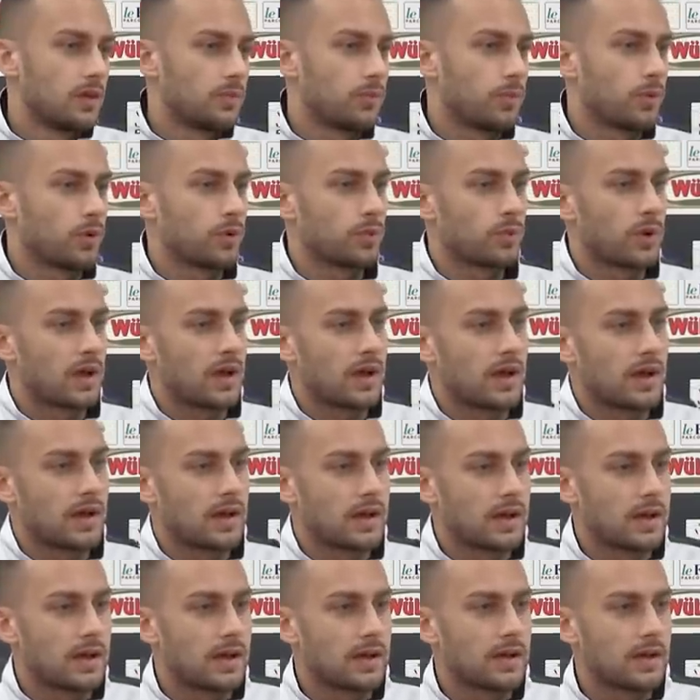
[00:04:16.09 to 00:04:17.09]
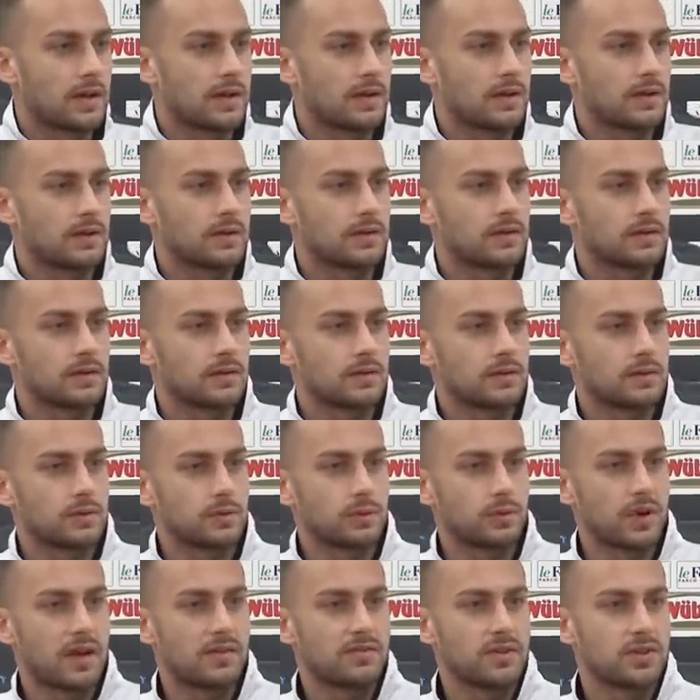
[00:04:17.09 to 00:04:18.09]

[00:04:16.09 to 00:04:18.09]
poi una, una,